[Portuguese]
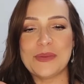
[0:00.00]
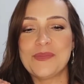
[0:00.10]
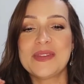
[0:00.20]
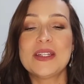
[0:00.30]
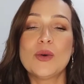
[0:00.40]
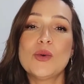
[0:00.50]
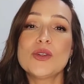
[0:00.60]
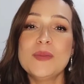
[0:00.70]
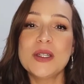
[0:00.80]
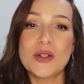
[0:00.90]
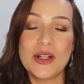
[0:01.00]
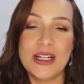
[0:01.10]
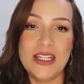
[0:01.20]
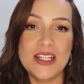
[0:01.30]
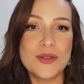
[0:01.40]
Então, os
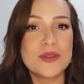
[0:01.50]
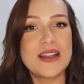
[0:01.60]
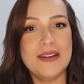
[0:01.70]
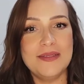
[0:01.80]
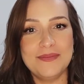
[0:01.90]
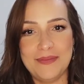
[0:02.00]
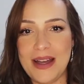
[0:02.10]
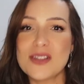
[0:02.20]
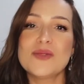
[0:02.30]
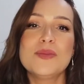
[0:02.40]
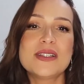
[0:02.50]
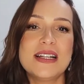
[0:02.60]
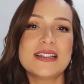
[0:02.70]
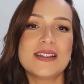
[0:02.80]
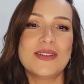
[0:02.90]
micro-organismos, né, passam por
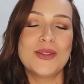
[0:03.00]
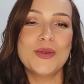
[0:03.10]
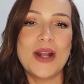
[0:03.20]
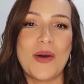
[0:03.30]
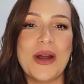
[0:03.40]
seleção natural.